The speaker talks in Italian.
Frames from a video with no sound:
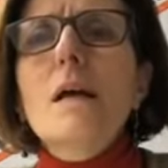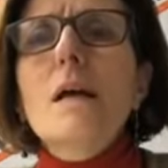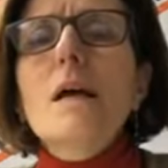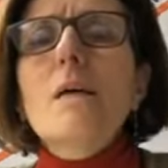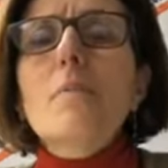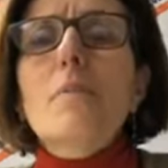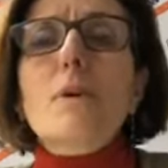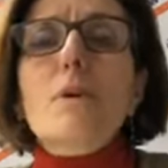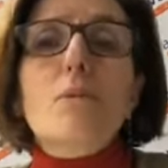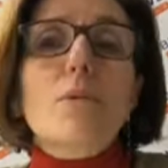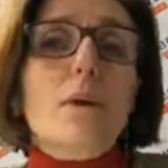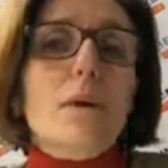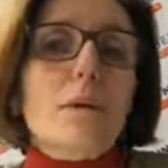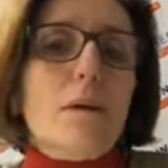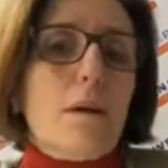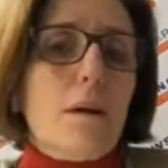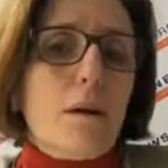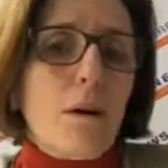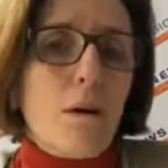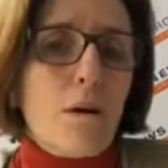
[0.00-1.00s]
Per cui
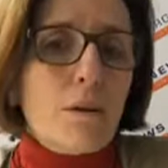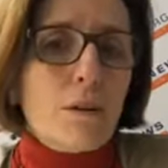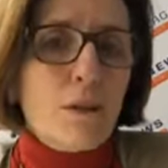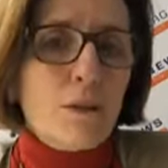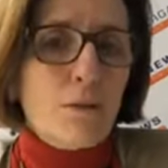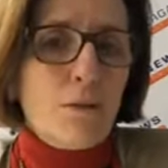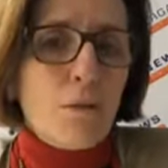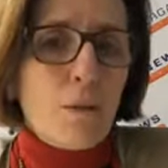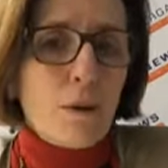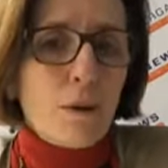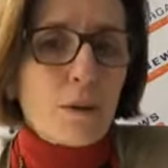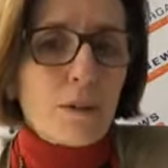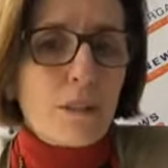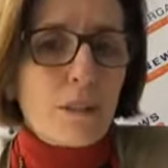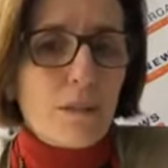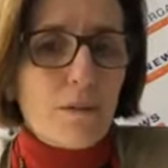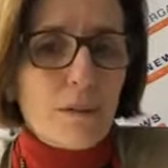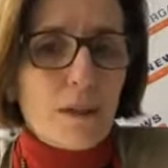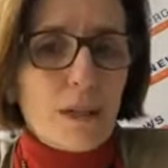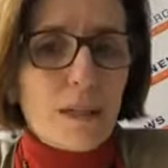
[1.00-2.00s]
eh, ogni numero è
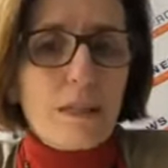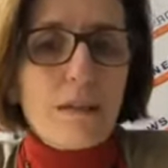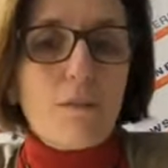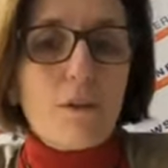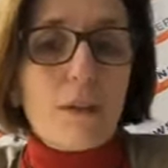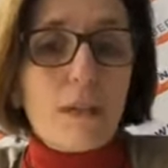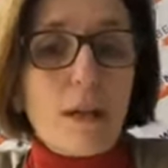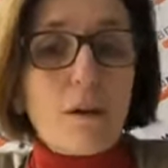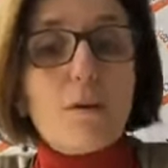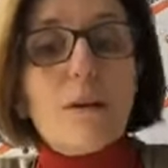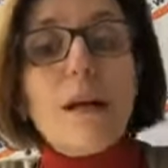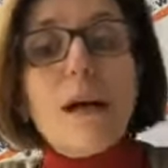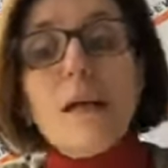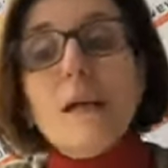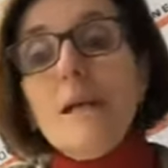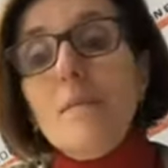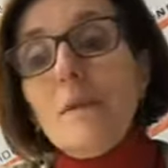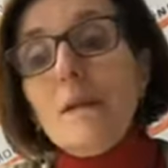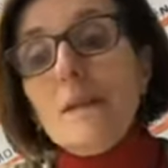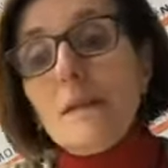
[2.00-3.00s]
significativo. È chiaro che anche
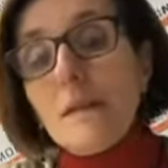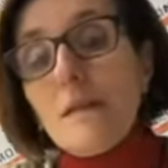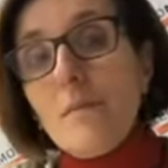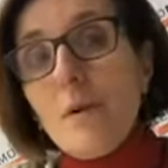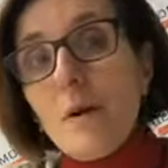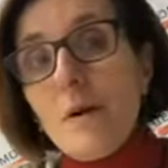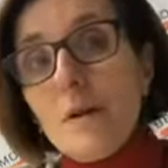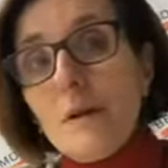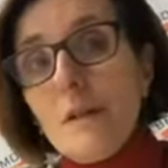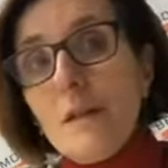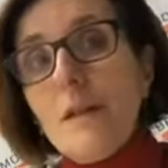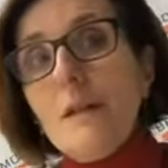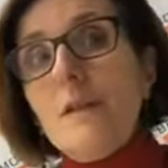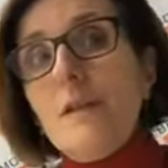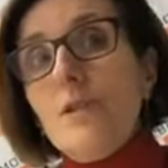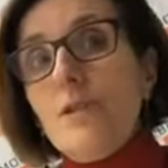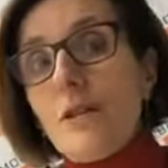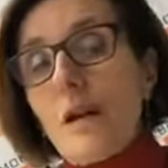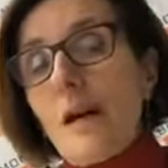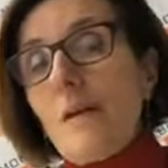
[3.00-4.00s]
i matrimoni,
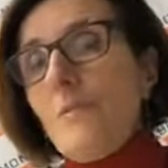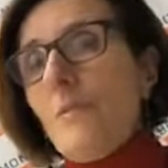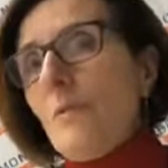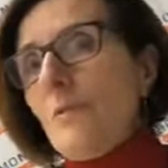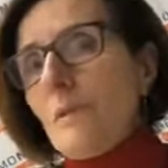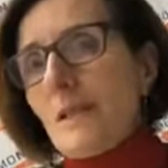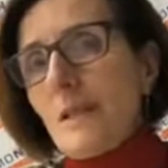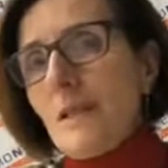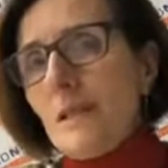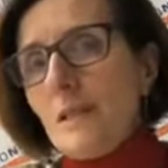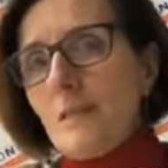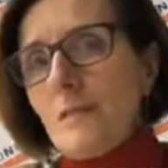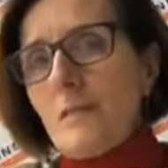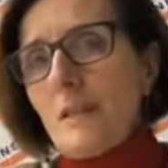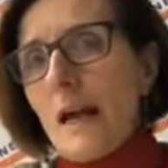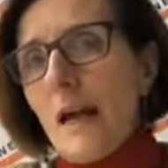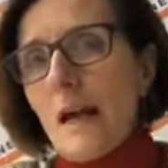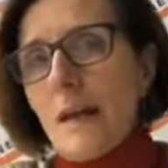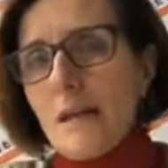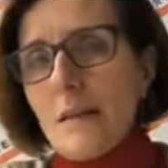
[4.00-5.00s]
diciamo,
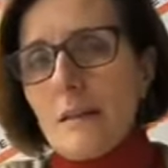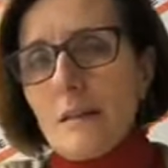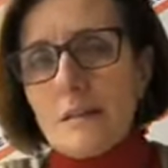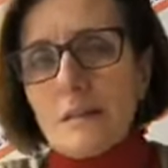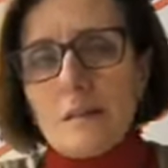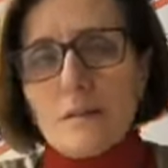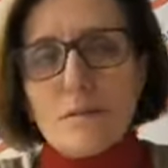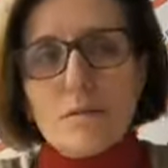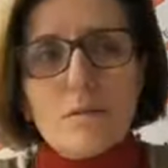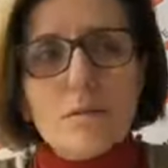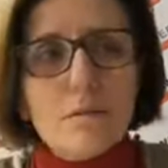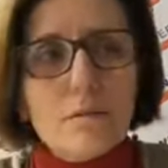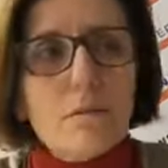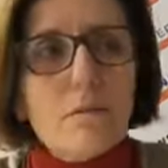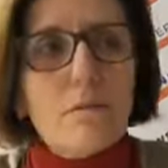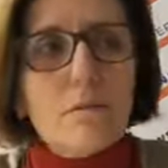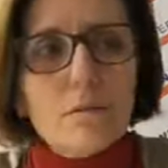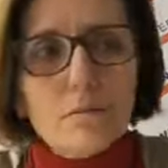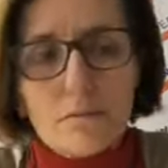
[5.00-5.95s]
tradizionali, nel senso